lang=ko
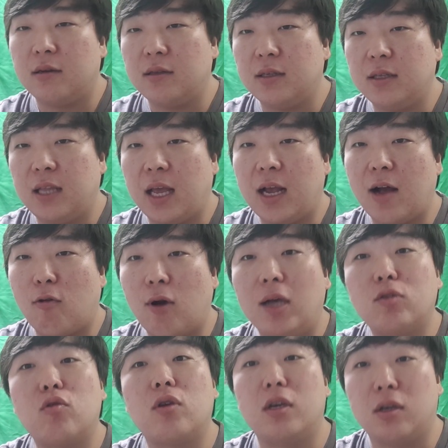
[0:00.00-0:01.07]
거는 내가
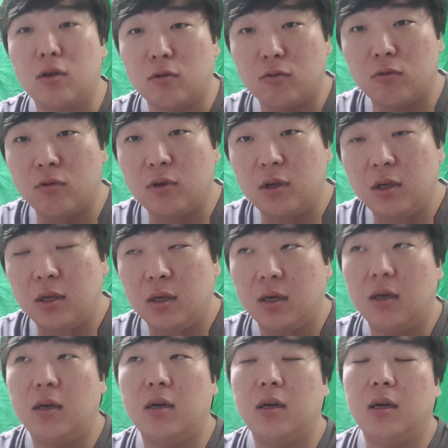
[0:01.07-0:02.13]
과속인 경우,
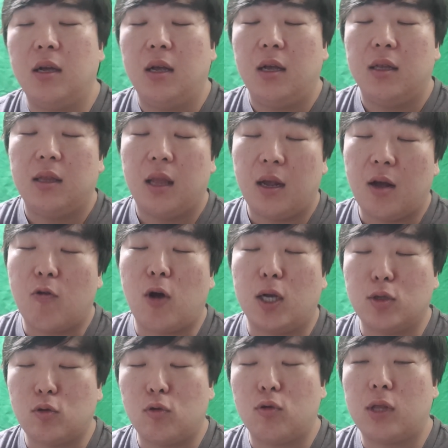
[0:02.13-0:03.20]
내가
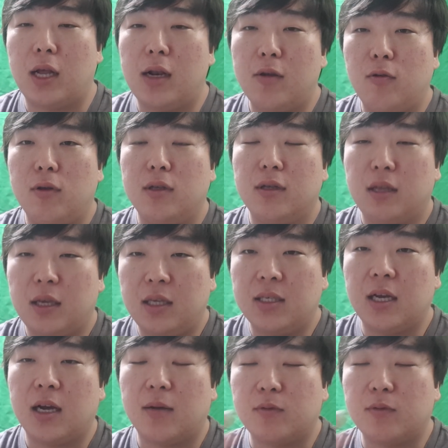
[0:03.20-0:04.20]
과속으로 달리고 있는데 이 차가